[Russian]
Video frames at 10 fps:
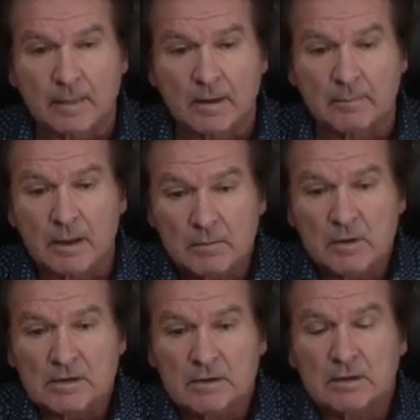Поэтому,
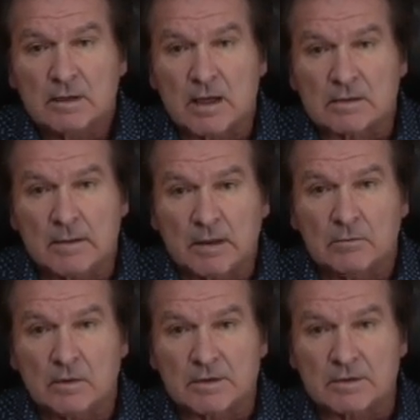если ты так сам
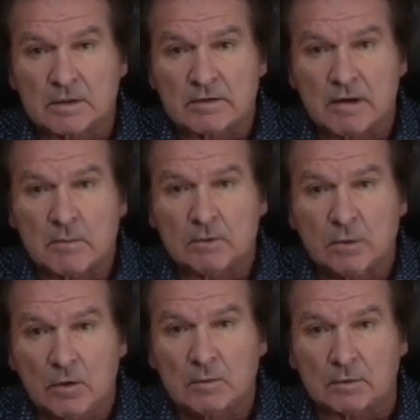относишься к своему
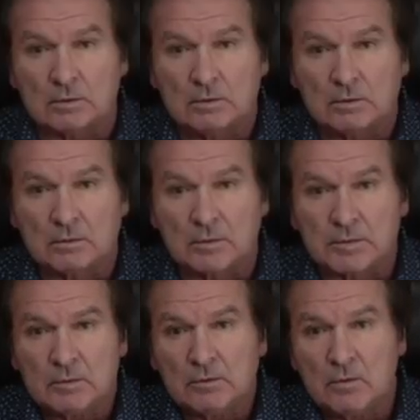дому, то
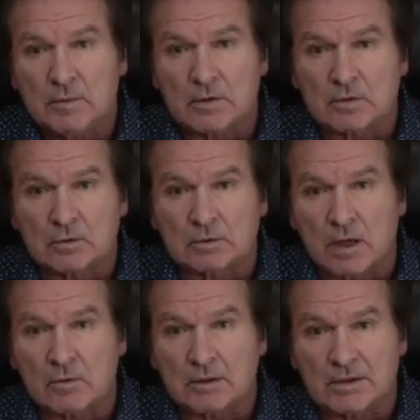почему ты думаешь, что
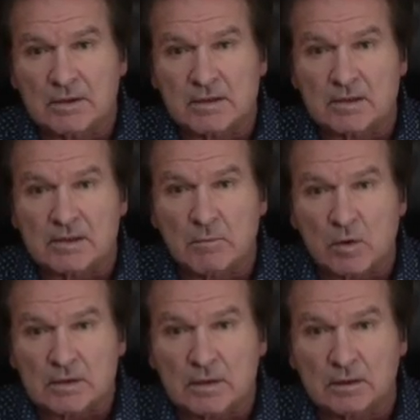какой-то дядя
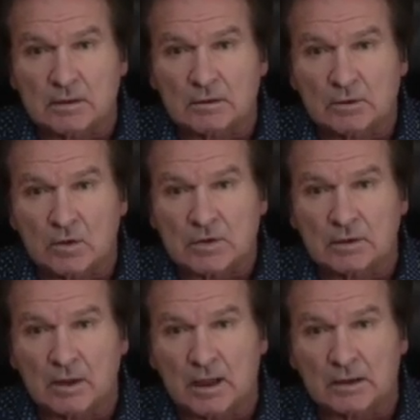Заморский
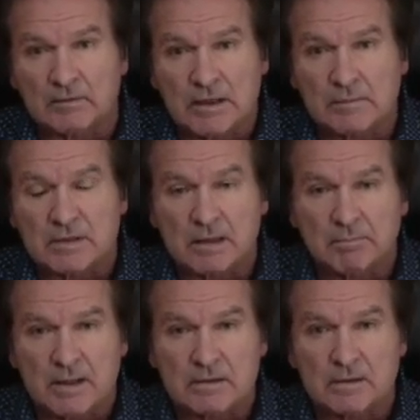должен о твоей
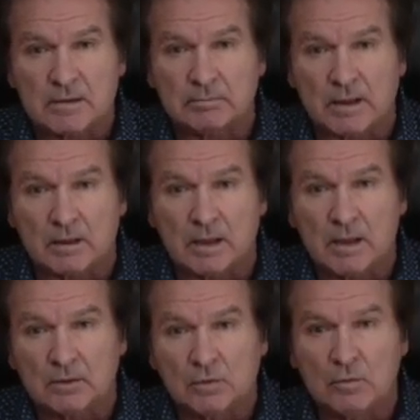безопасности
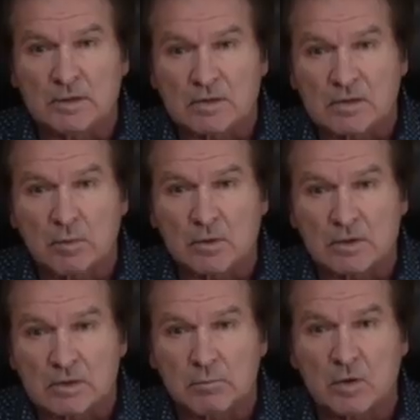думать и
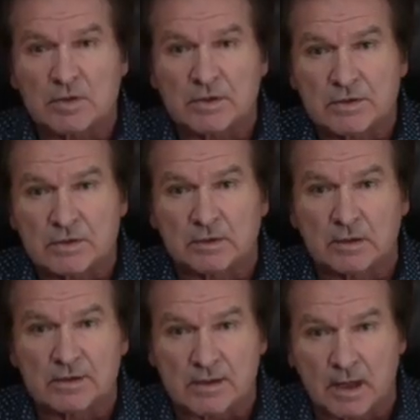заботиться больше, чем
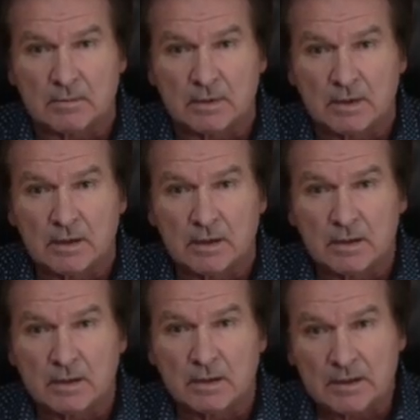ты сам?
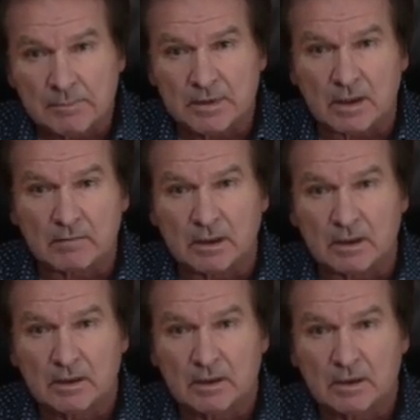Это первое.
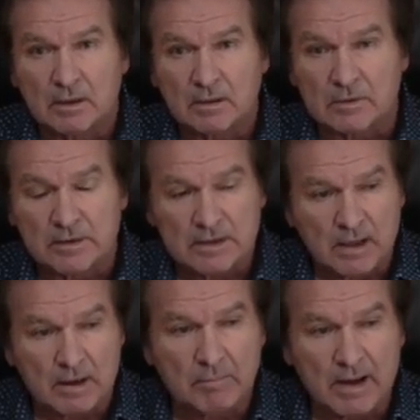То есть есть
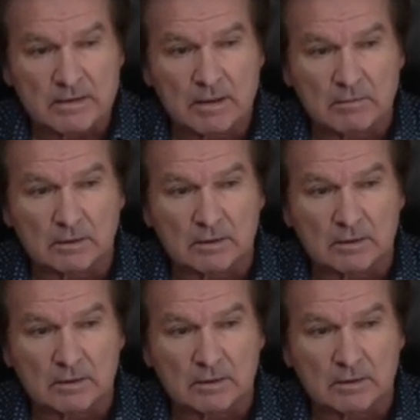такая басня, вот